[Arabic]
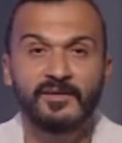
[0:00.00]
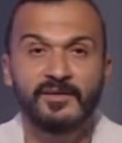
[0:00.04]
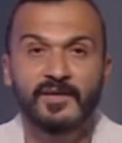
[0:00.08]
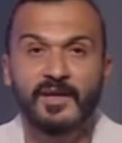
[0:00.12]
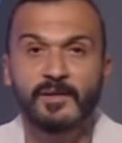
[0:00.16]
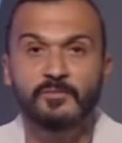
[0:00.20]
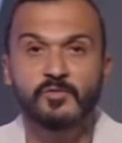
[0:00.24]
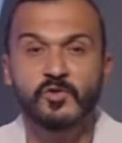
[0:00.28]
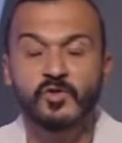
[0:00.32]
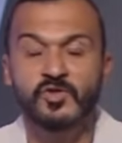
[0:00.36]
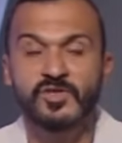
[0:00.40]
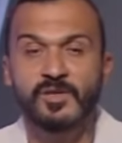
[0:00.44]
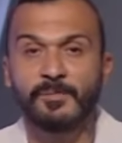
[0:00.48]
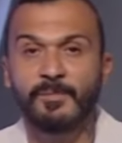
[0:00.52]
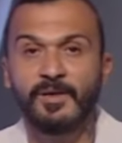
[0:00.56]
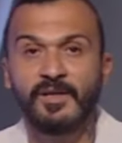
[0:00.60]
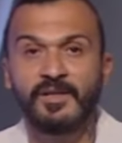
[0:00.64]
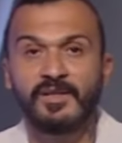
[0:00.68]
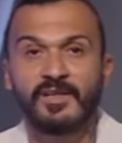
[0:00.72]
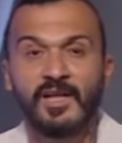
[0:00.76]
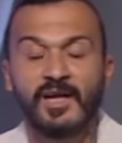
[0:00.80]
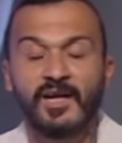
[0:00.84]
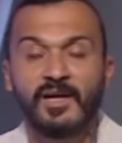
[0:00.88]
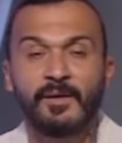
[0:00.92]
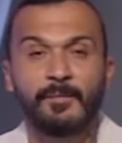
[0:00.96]

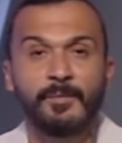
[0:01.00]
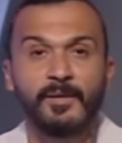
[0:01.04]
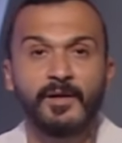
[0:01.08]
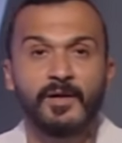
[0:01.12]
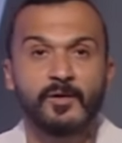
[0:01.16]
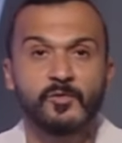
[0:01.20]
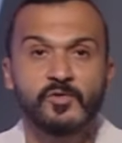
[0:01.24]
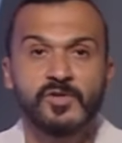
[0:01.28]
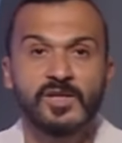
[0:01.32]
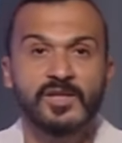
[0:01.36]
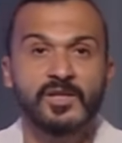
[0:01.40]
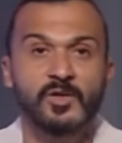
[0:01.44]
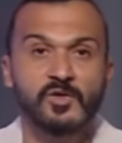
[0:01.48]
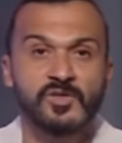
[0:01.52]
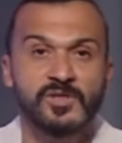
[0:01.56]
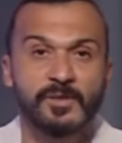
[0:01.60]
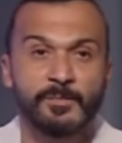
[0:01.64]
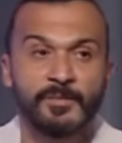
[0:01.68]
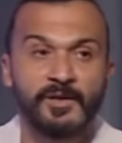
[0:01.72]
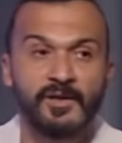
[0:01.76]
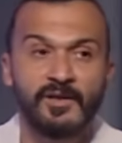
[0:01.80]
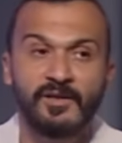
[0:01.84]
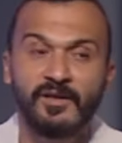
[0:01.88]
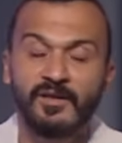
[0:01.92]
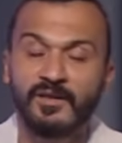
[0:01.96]
75 تقريبا او
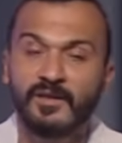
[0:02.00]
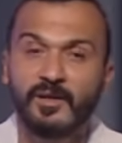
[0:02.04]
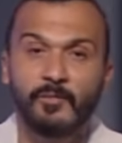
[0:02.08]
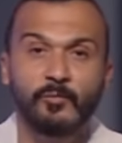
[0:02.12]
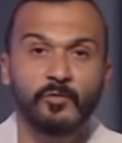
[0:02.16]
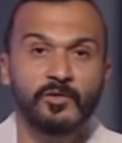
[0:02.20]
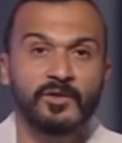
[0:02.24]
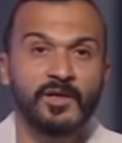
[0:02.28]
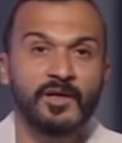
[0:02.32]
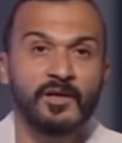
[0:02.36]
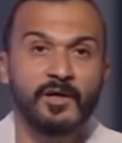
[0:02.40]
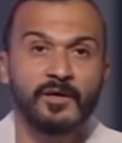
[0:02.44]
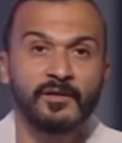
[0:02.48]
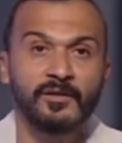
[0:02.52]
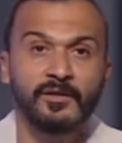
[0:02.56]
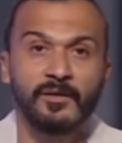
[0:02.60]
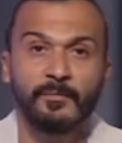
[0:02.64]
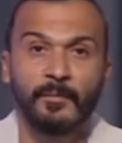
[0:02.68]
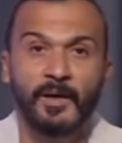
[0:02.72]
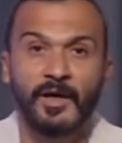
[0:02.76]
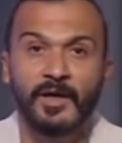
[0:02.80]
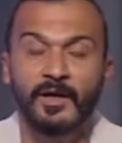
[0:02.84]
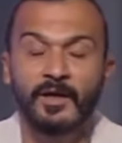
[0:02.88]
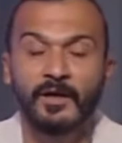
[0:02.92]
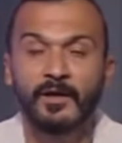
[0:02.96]
76 انت
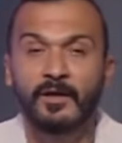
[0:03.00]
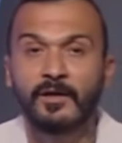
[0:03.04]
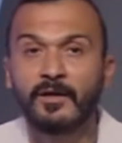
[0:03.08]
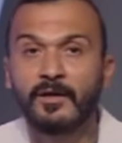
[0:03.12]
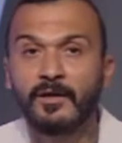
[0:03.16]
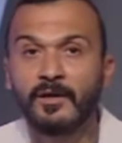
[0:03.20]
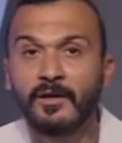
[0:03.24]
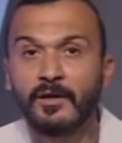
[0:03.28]
متقدم على